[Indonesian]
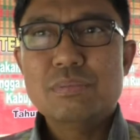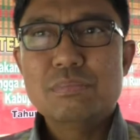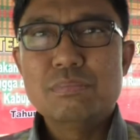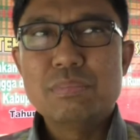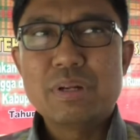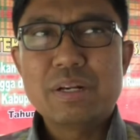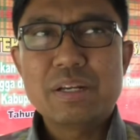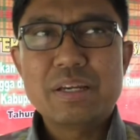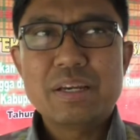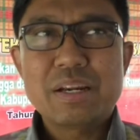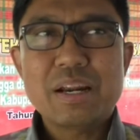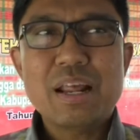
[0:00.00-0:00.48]

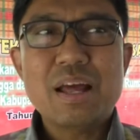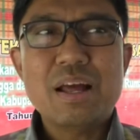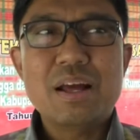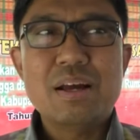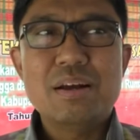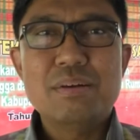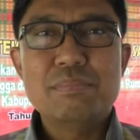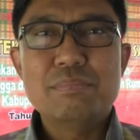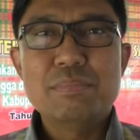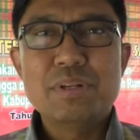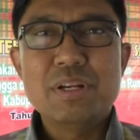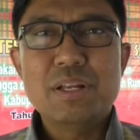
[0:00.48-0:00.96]
bergerak
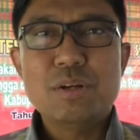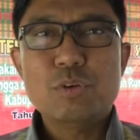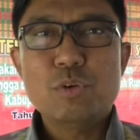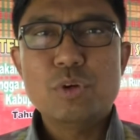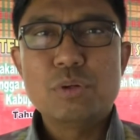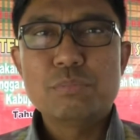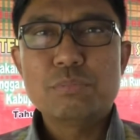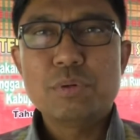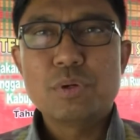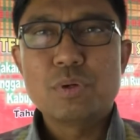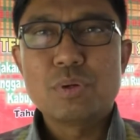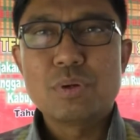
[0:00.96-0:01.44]

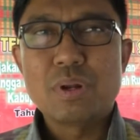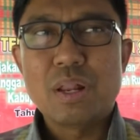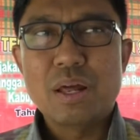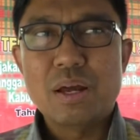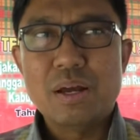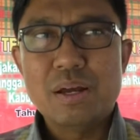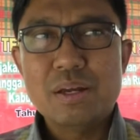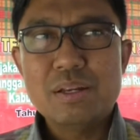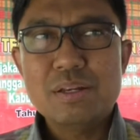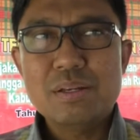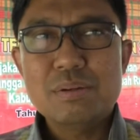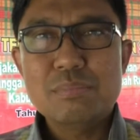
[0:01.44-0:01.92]
melakukan
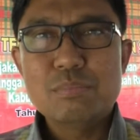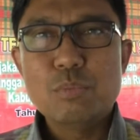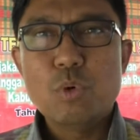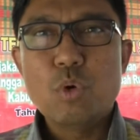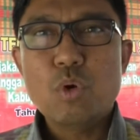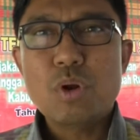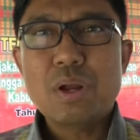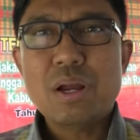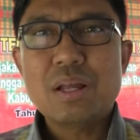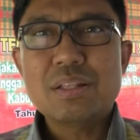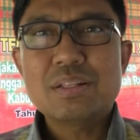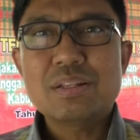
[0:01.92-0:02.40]
pengolahan
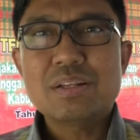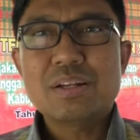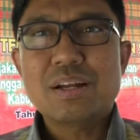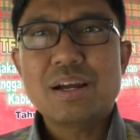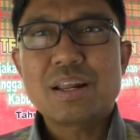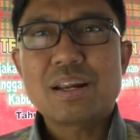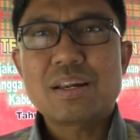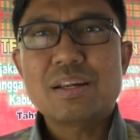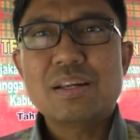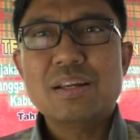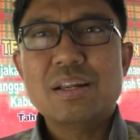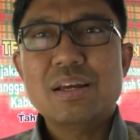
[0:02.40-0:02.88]
bukan
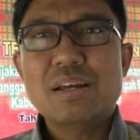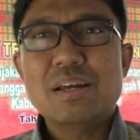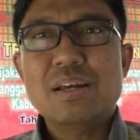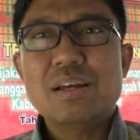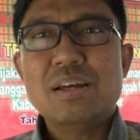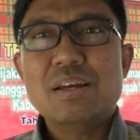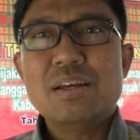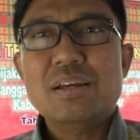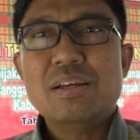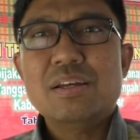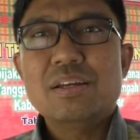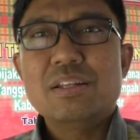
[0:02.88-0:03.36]
karena
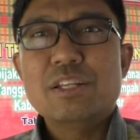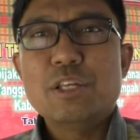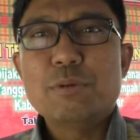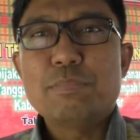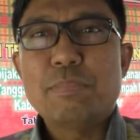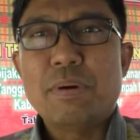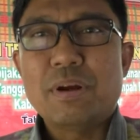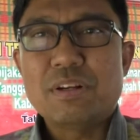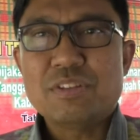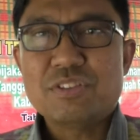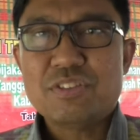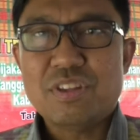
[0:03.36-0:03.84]

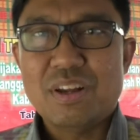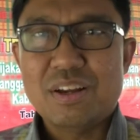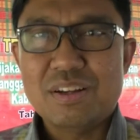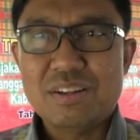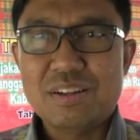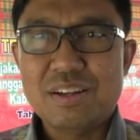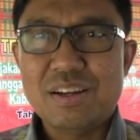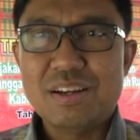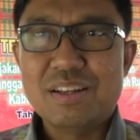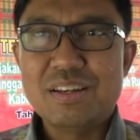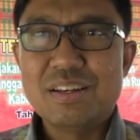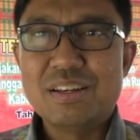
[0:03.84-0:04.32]

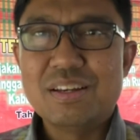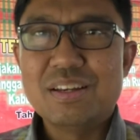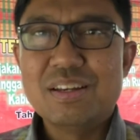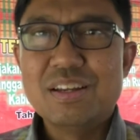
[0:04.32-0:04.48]
dipaksakan,